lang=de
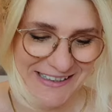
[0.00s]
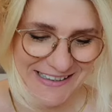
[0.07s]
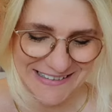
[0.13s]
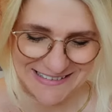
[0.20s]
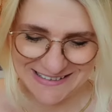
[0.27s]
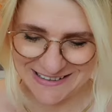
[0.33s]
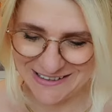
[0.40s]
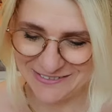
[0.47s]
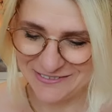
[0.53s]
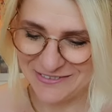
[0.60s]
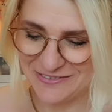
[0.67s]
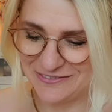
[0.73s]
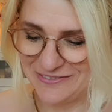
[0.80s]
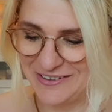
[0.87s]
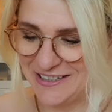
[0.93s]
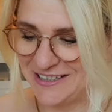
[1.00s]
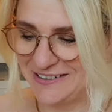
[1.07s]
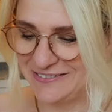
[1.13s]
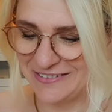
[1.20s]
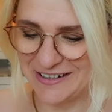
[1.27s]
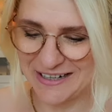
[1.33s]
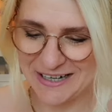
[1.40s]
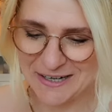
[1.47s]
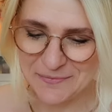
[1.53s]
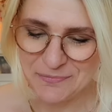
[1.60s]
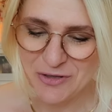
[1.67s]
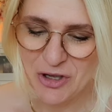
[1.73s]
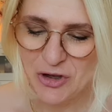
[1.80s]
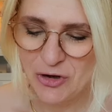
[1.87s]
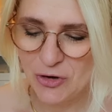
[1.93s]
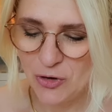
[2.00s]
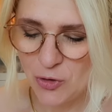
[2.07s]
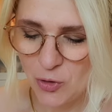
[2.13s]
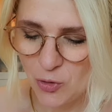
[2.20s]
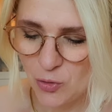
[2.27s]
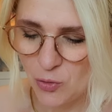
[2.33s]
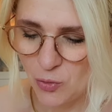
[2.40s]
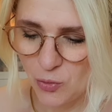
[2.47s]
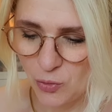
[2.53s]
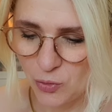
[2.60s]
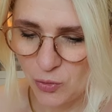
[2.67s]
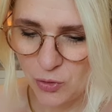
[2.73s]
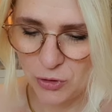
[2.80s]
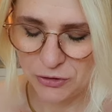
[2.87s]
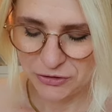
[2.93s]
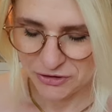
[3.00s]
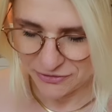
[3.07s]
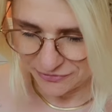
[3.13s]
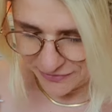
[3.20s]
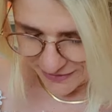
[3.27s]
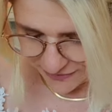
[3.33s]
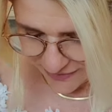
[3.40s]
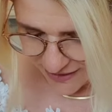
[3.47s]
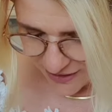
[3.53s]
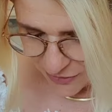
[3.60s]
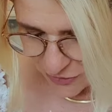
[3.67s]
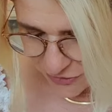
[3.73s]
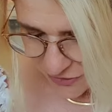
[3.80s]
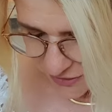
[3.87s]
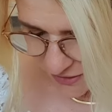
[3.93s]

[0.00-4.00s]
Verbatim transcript: dann erzählen, wie die war. Und was auch